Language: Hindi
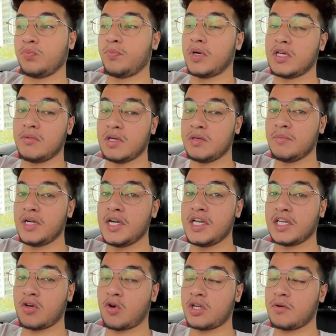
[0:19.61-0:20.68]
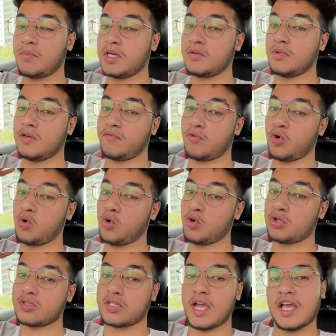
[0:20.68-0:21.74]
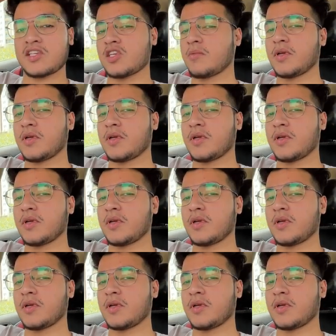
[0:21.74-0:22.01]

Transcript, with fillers: बड़ी बड़ी बिल्डिंग और ये बड़े बड़े फ्लोर्स कैसे